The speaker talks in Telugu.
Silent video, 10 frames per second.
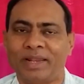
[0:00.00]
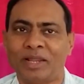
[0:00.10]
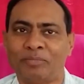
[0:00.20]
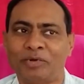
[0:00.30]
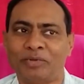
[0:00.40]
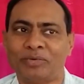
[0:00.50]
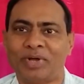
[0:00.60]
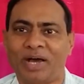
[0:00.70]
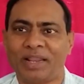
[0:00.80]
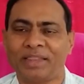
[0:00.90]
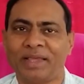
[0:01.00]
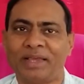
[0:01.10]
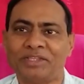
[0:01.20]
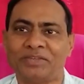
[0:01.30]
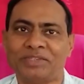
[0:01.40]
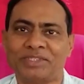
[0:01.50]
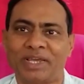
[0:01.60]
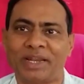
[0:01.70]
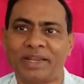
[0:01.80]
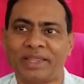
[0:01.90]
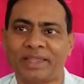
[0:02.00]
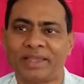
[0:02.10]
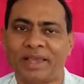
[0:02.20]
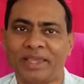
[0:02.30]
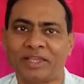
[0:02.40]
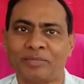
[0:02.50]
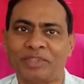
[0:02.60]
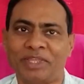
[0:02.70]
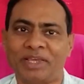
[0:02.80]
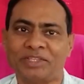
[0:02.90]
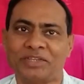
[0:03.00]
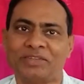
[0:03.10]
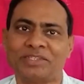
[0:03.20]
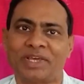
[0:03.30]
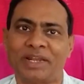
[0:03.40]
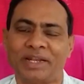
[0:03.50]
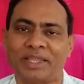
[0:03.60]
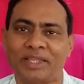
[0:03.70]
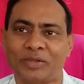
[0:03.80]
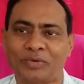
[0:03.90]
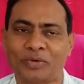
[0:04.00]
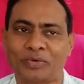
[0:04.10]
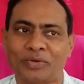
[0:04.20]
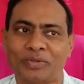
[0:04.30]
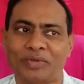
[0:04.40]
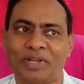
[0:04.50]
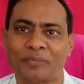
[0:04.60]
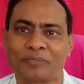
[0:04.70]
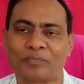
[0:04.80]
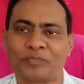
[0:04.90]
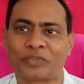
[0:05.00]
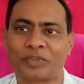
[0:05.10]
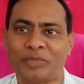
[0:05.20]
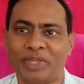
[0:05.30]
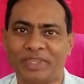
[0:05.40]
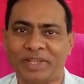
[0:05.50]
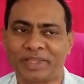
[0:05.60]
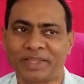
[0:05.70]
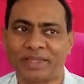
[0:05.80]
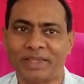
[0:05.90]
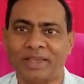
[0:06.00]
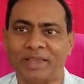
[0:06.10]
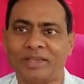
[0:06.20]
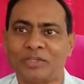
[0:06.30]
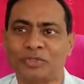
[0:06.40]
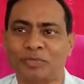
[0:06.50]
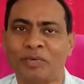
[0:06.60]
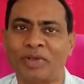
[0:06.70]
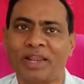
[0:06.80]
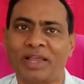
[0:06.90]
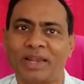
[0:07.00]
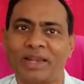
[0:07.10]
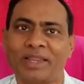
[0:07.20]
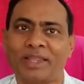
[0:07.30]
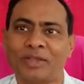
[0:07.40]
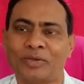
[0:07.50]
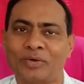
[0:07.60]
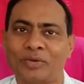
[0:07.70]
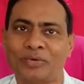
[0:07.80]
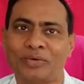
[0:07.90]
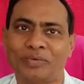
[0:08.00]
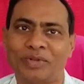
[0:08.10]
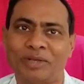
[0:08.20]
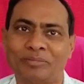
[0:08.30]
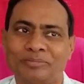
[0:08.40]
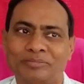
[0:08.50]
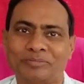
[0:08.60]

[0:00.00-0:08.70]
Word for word: ఎల్లప్పుడూ ఆనందంగా జీవించాలని ఐక్యమత్యంగా జీవించాలని కోరుకుంటూ ఉన్నాం మీ అందరికీ శుభం కలగాలని కోరుకుంటూ ఉన్నాం